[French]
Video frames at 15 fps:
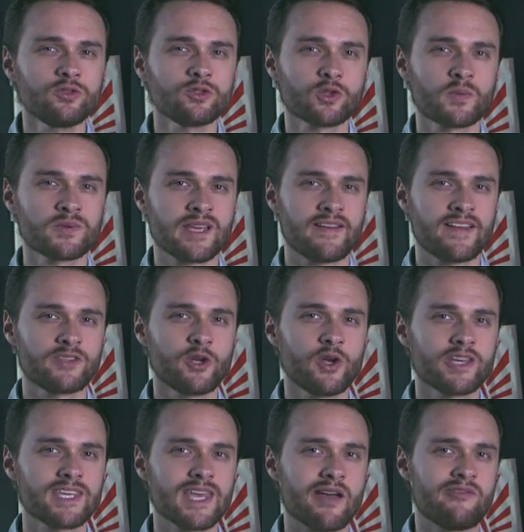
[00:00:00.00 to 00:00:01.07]
notre
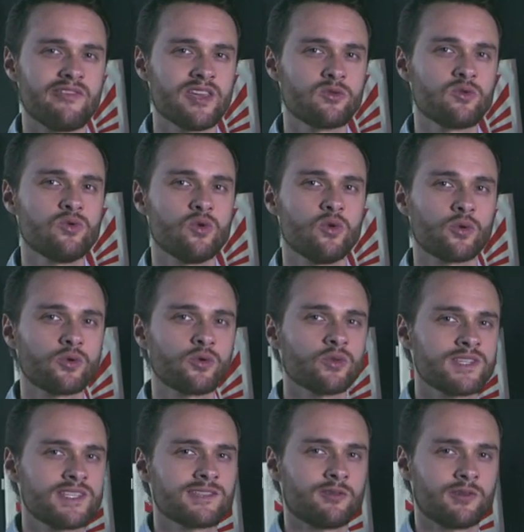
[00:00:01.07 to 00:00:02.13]
observateur qui a vécu au
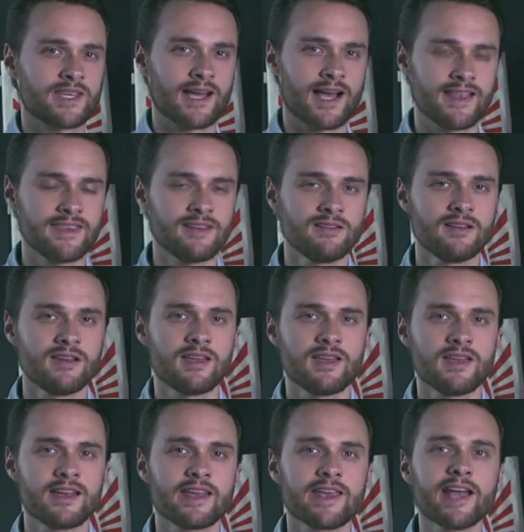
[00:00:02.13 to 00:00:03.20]
Kurdistan iranien,
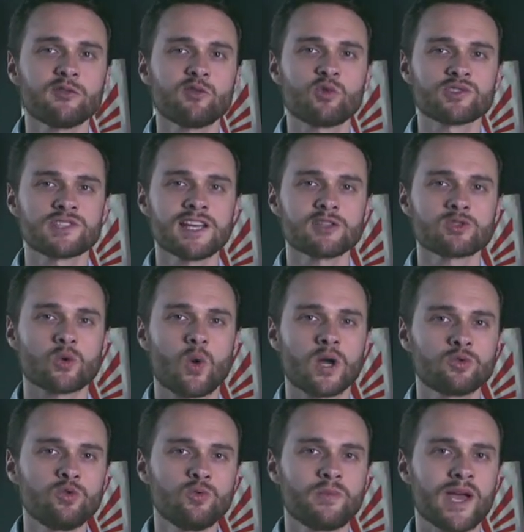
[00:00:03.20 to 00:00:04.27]
les gardes frontières se
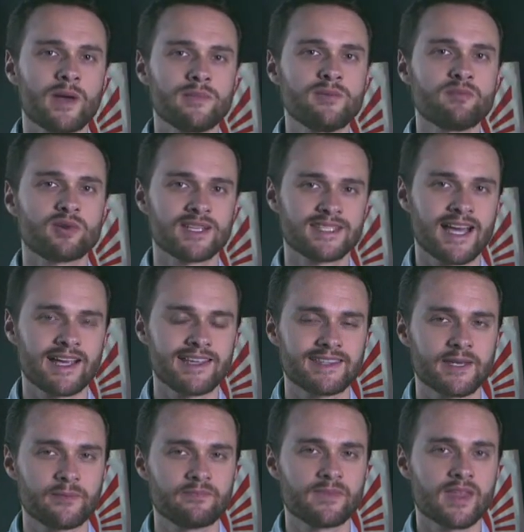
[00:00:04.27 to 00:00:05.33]
croient tout permis pour les
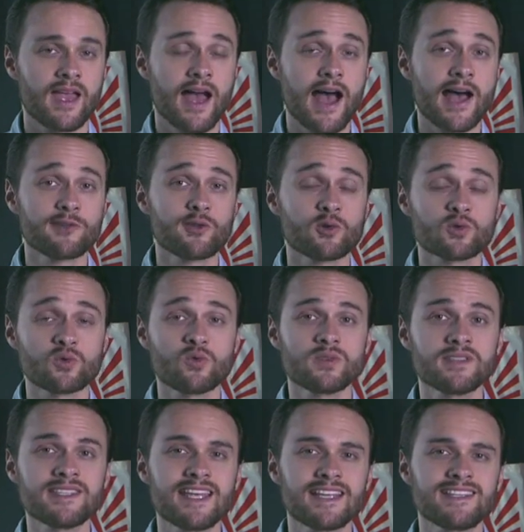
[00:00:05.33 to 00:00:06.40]
arrêter. Attention,
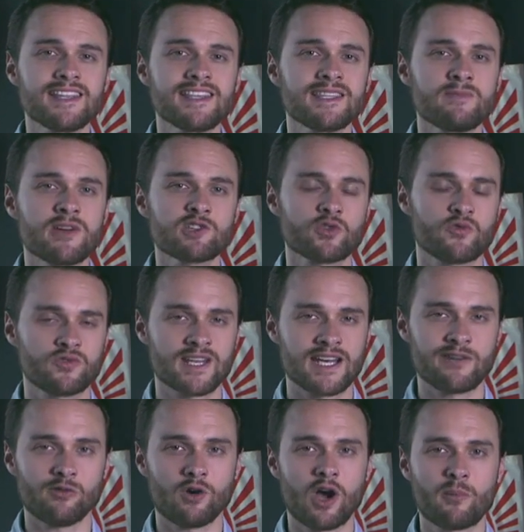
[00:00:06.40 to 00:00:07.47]
certaines images que vous
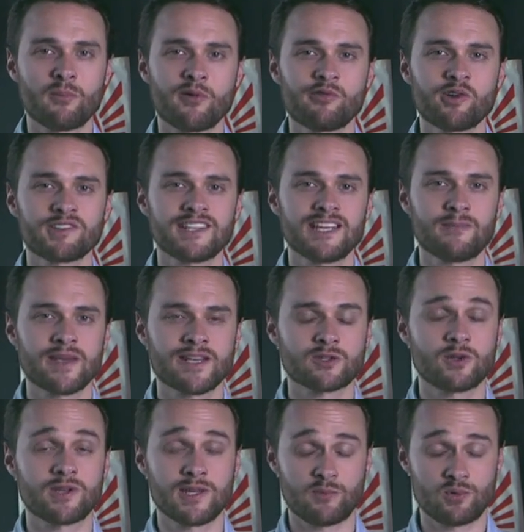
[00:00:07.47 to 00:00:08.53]
allez voir peuvent heurter les
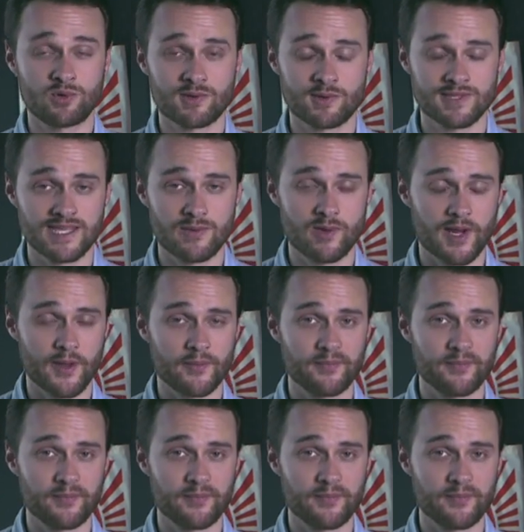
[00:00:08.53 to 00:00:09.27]
personnes les plus sensibles.